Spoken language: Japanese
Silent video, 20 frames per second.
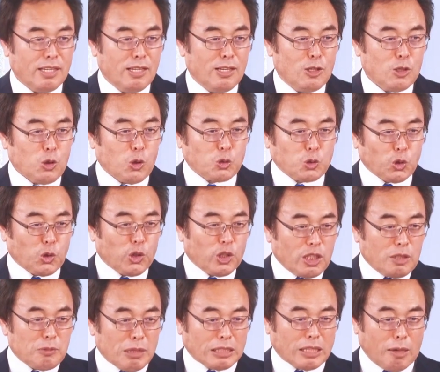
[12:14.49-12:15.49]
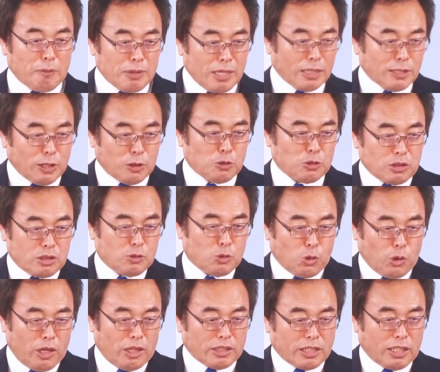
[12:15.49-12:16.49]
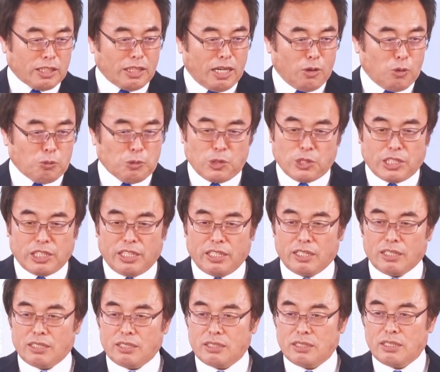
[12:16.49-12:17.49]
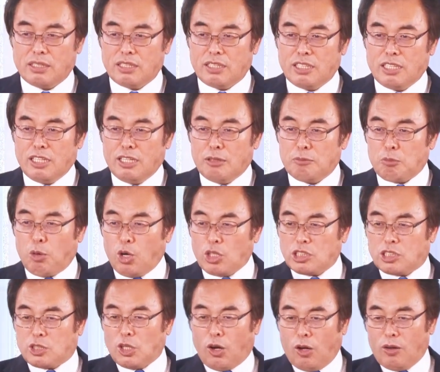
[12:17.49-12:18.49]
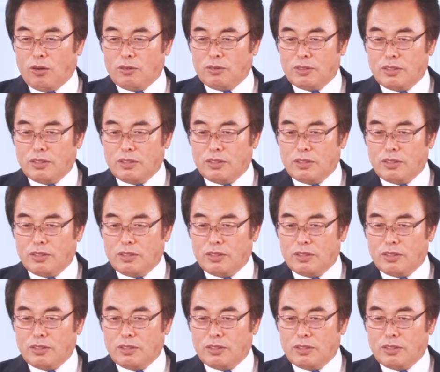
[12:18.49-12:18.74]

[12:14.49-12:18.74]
ロットのように今ためらってるこれはできない思い切りもう一度